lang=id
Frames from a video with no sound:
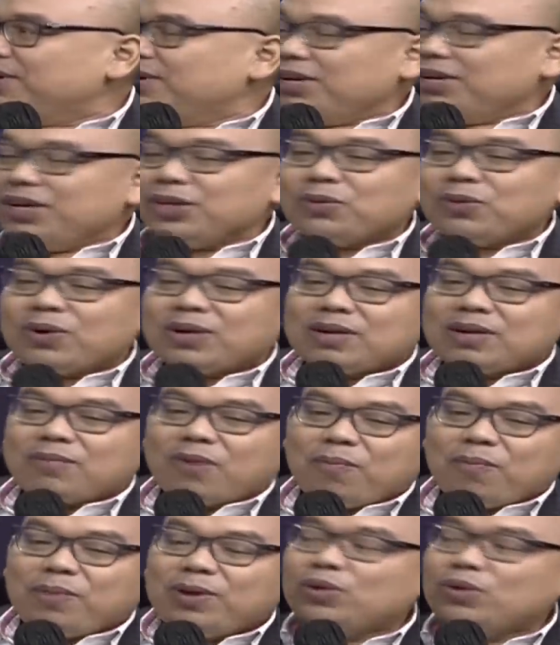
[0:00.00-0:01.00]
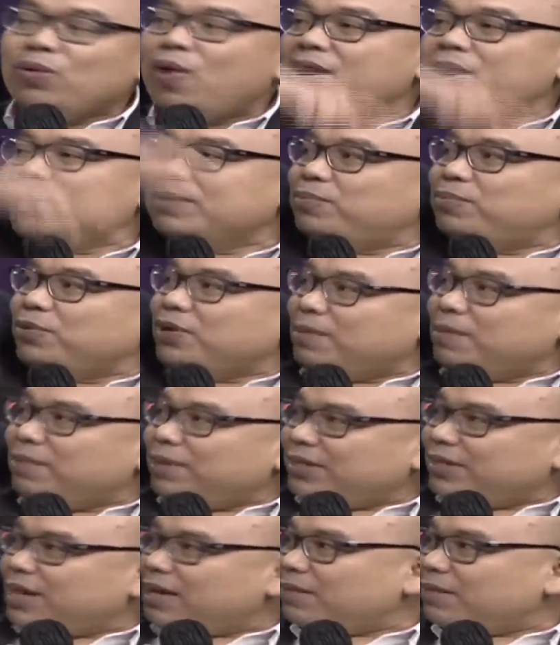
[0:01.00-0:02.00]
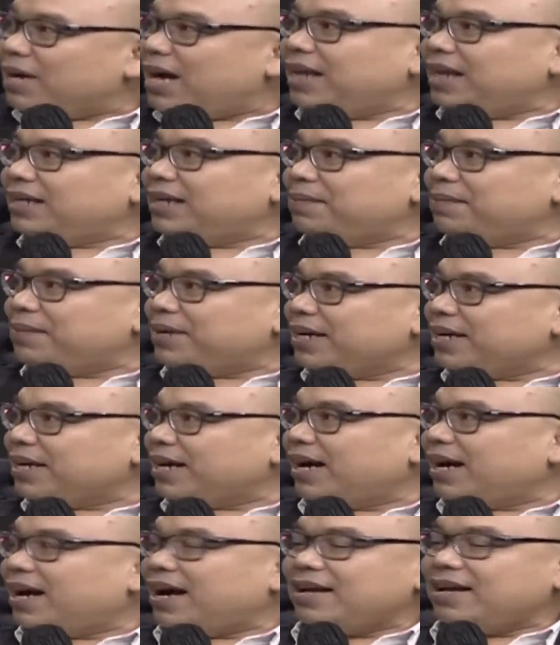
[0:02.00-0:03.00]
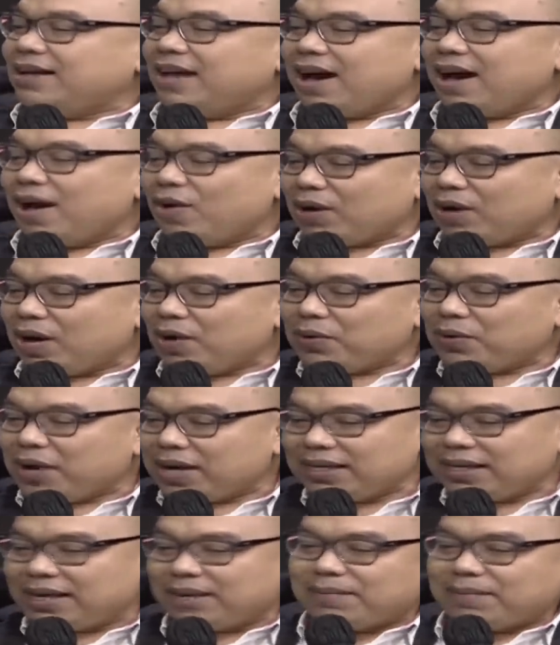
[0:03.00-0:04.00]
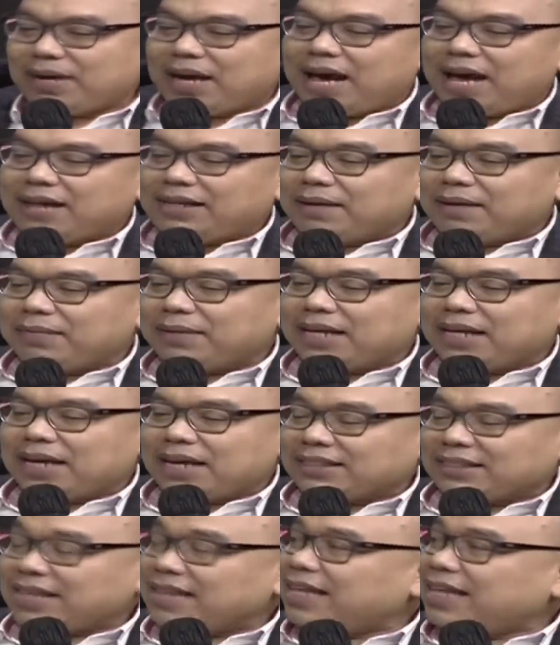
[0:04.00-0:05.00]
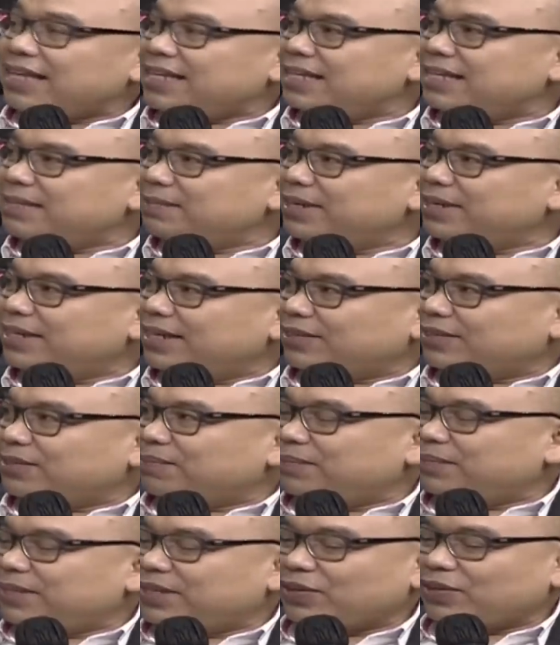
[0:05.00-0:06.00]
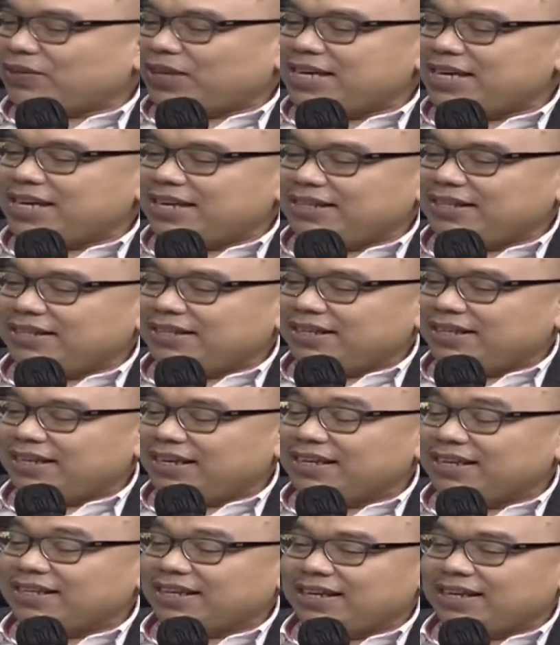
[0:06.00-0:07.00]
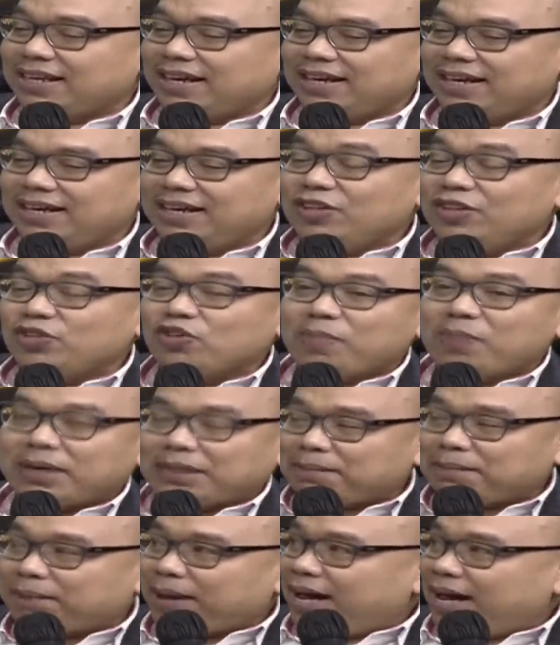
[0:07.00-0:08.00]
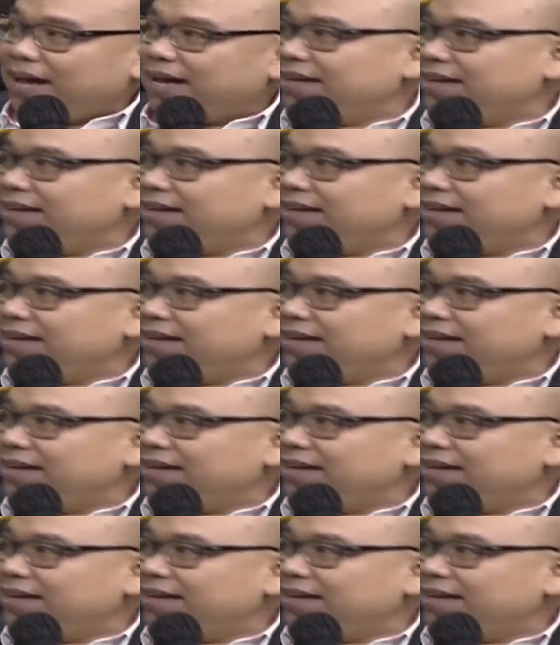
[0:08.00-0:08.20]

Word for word: Itu ada mobil 2000 yang yang menghadang mereka. Ada orang-orang yang menghadang mereka. Saya tanya di media media saya, di IG saya. Coba tebak.